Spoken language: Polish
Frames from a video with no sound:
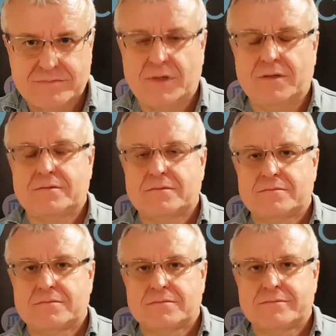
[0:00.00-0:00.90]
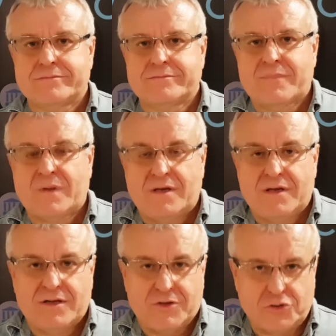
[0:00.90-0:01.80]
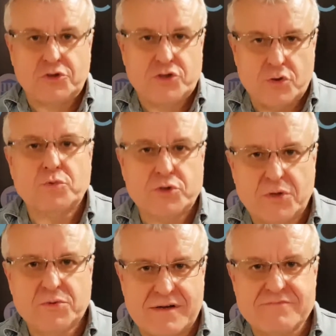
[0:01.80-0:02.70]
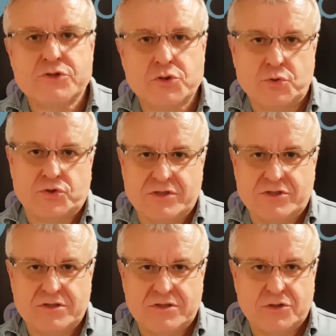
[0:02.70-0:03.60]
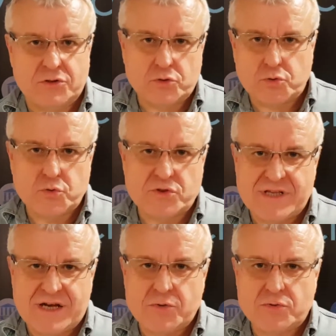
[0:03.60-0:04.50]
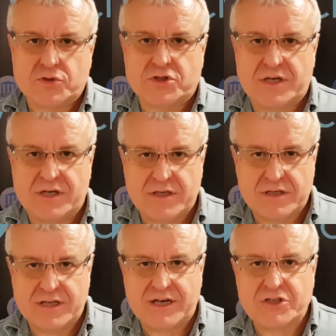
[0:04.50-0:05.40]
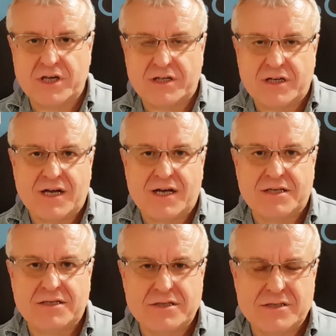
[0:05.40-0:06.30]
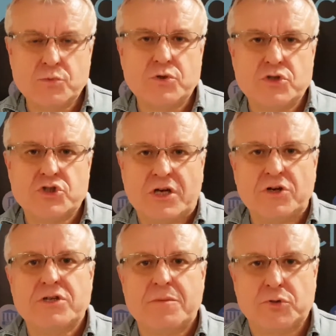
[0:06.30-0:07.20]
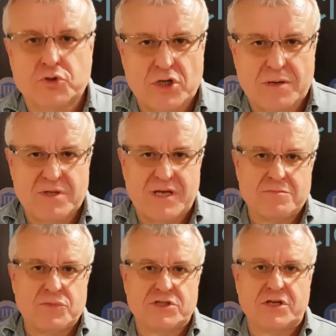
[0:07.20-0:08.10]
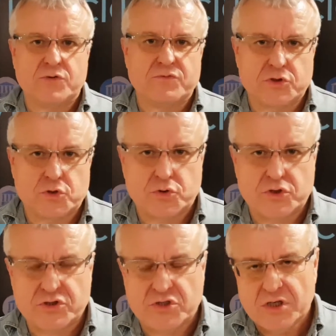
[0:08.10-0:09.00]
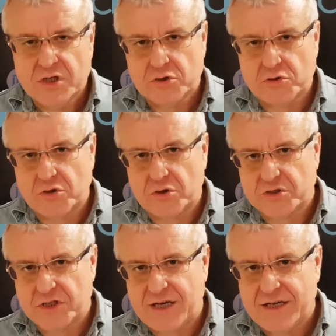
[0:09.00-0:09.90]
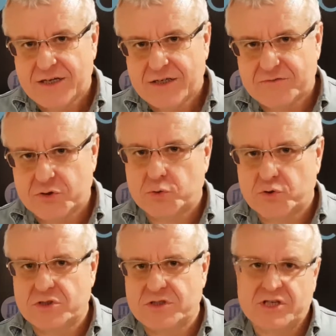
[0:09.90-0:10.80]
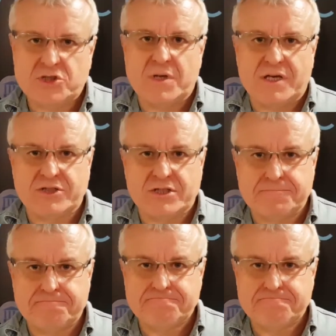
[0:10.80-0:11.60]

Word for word: No, no kto się musiał tam wyrzucić ktoś uznał, że ta księga jest mu do niczego niepotrzebna i można ją wyrzucić do kosza, wyrzucić na śmieci.